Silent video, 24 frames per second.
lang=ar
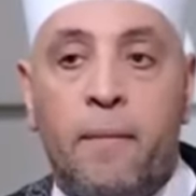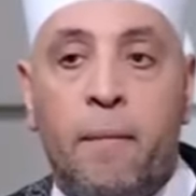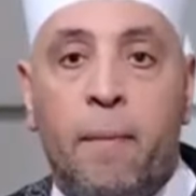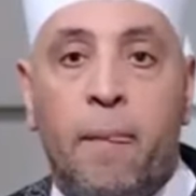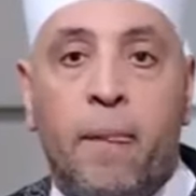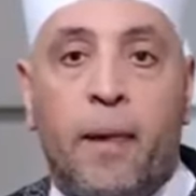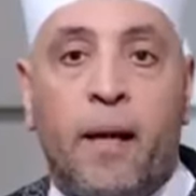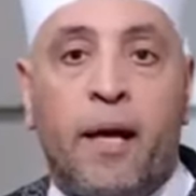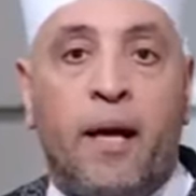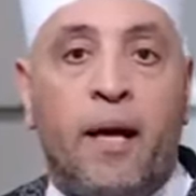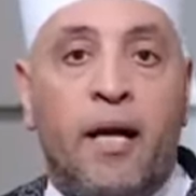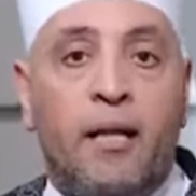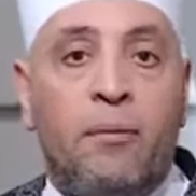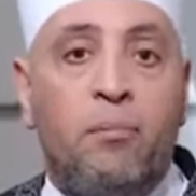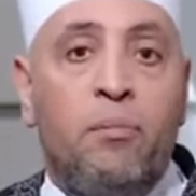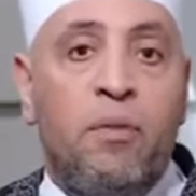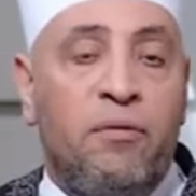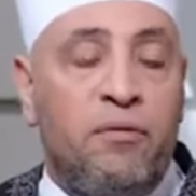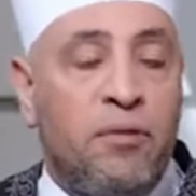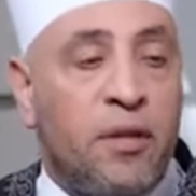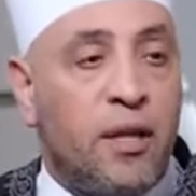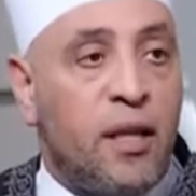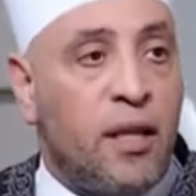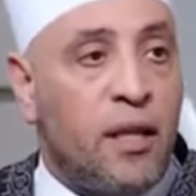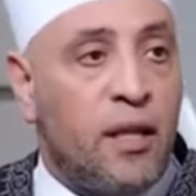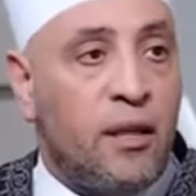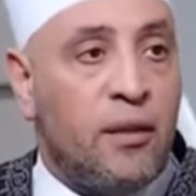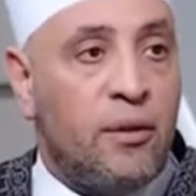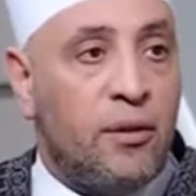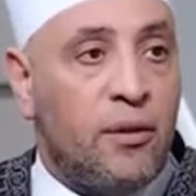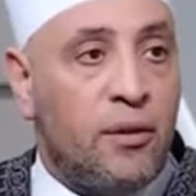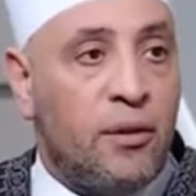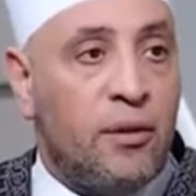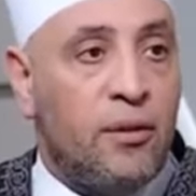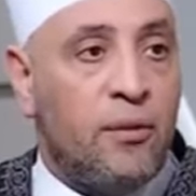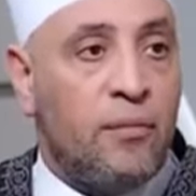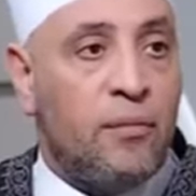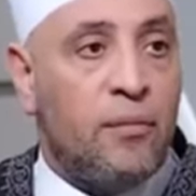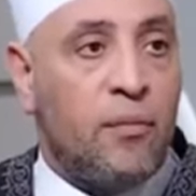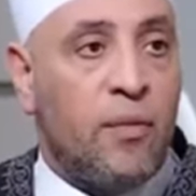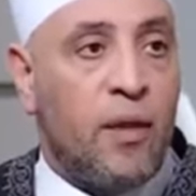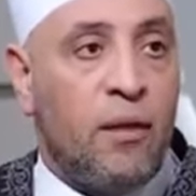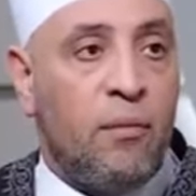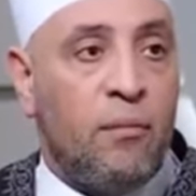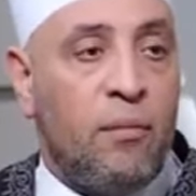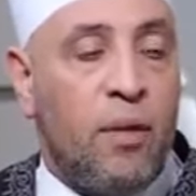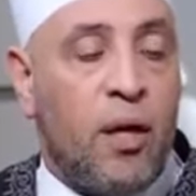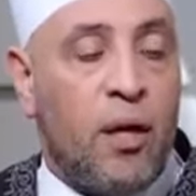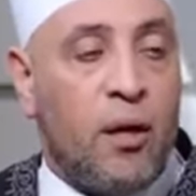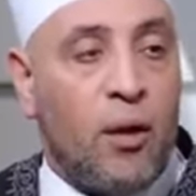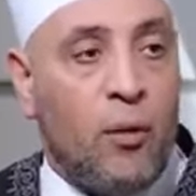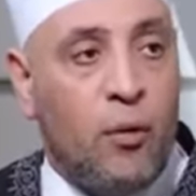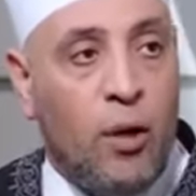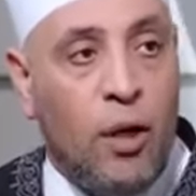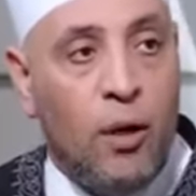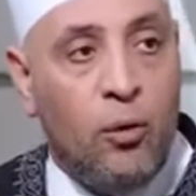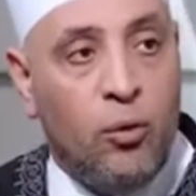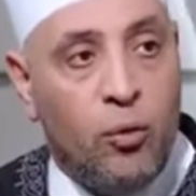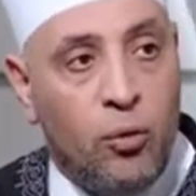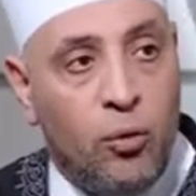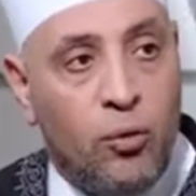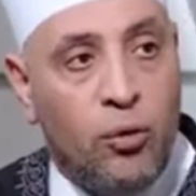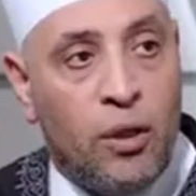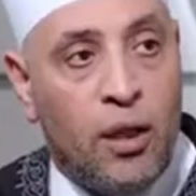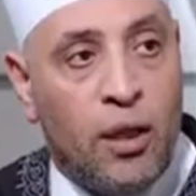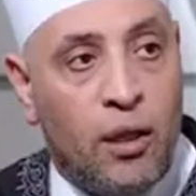جت من فكرة ما رواه